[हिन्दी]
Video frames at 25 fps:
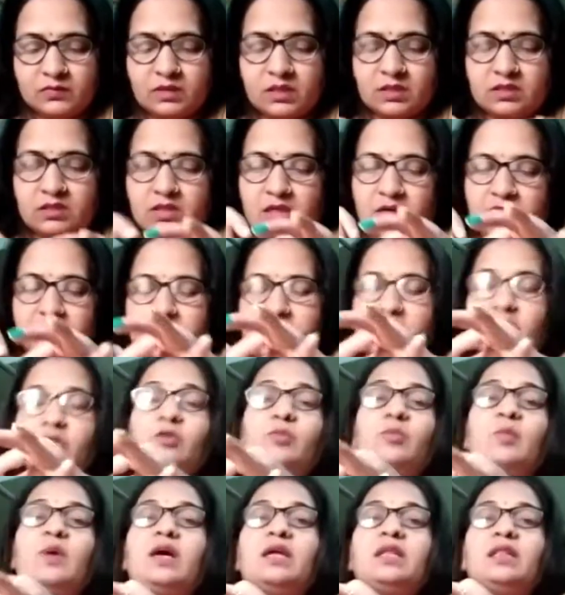आज काफी
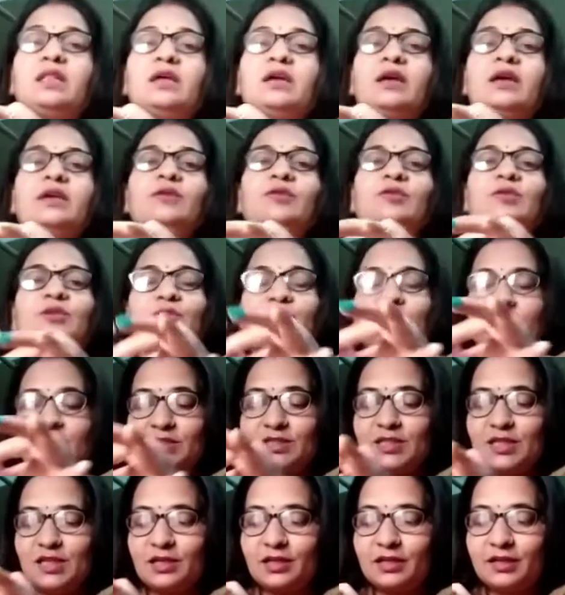दिनों बाद लगाई हूँ ना तो
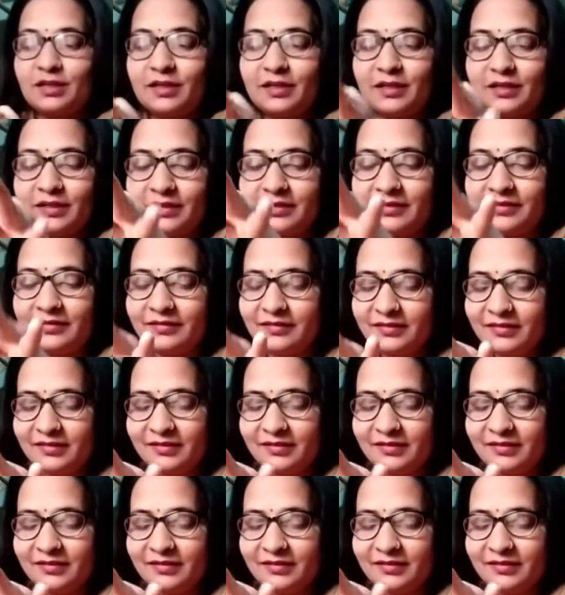अच्छे लग रहे हैं